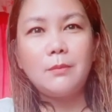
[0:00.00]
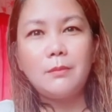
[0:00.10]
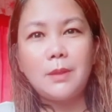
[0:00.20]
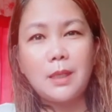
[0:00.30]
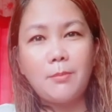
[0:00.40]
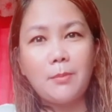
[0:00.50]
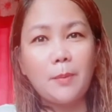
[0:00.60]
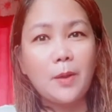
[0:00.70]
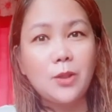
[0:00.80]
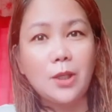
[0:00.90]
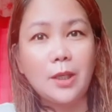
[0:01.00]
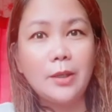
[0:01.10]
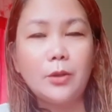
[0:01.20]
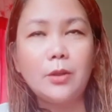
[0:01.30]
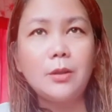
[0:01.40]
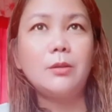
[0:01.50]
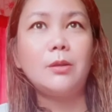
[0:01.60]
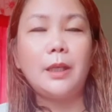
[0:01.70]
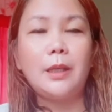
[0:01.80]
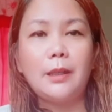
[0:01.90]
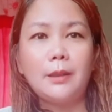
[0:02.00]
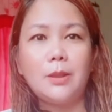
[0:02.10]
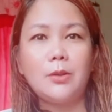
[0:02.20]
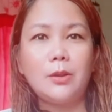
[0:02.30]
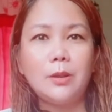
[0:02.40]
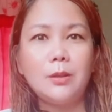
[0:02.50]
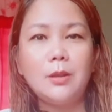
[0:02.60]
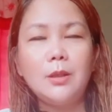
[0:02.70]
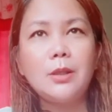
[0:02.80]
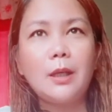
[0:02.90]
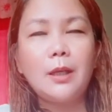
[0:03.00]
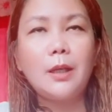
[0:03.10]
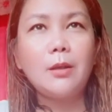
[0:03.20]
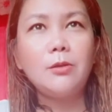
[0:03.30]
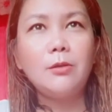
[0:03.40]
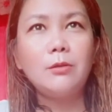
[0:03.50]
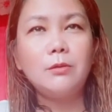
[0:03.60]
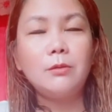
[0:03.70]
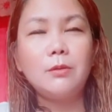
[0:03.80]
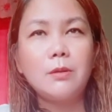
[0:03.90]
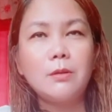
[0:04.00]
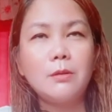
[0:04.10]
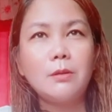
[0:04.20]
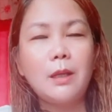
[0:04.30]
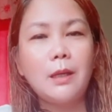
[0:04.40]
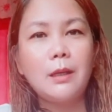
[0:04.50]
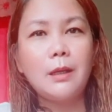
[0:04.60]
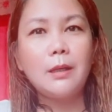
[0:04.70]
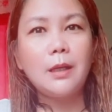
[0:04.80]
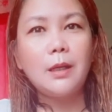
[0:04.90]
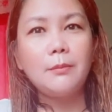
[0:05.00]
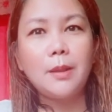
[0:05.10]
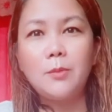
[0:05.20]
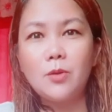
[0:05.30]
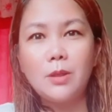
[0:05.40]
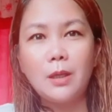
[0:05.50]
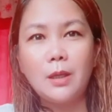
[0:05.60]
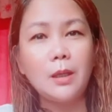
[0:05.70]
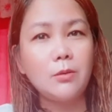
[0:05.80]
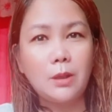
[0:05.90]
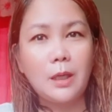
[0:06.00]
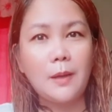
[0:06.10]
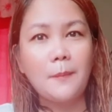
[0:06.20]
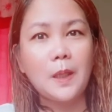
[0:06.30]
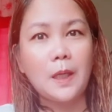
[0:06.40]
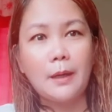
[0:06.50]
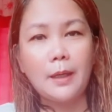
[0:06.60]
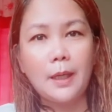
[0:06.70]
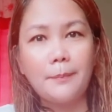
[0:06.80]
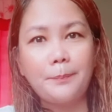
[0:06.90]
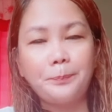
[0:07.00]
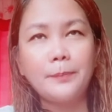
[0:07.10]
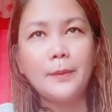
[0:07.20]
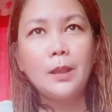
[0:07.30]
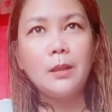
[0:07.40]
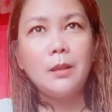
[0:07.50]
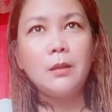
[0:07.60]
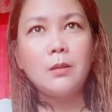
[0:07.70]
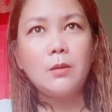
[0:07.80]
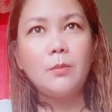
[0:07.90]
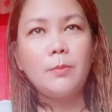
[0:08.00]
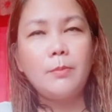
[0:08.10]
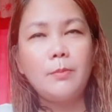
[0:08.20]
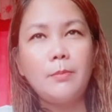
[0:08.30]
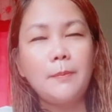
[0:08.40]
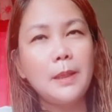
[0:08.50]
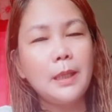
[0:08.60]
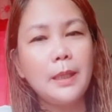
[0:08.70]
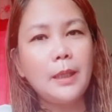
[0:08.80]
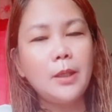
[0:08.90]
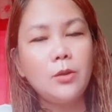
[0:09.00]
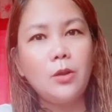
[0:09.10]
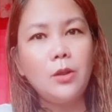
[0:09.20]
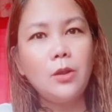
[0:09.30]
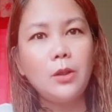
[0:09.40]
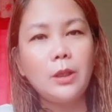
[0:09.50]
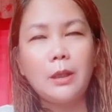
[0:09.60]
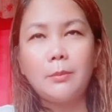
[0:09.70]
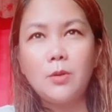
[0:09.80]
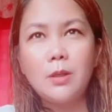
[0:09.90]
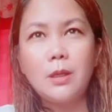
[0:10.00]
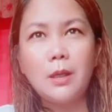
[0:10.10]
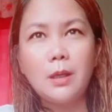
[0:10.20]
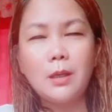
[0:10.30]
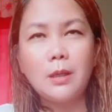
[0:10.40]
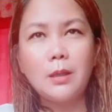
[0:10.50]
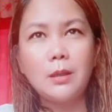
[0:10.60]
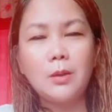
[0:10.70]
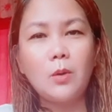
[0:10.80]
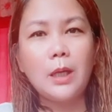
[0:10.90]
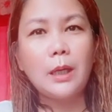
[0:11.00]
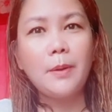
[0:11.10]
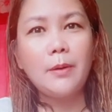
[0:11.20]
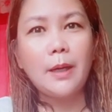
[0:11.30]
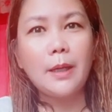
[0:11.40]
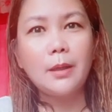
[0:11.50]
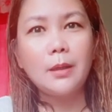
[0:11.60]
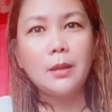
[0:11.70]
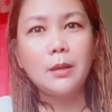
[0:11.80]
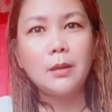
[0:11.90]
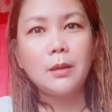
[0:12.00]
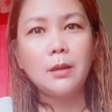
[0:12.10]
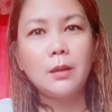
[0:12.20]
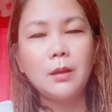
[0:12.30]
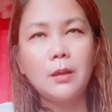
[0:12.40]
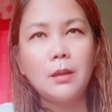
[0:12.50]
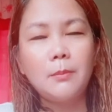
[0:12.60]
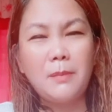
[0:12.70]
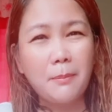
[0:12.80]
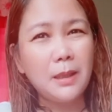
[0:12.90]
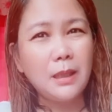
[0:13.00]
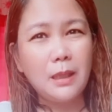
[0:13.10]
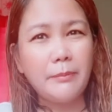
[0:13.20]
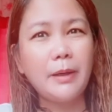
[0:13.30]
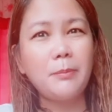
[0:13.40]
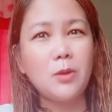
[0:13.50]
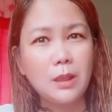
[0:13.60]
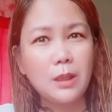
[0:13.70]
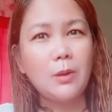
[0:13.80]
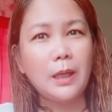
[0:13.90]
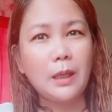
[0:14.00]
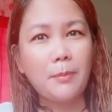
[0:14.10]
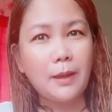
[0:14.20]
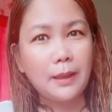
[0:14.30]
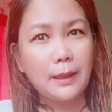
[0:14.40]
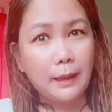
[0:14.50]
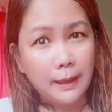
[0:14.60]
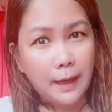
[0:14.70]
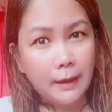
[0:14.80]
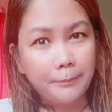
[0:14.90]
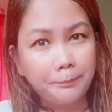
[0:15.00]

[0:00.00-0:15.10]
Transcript: masamang makipag-share, no? Okay lang naman yun. Tsaka kung gusto niyo talaga ng may music, ganun talaga mangyayari. So, pamili kayo ng music na walang copyright. Marami din namang music na walang copyright talaga.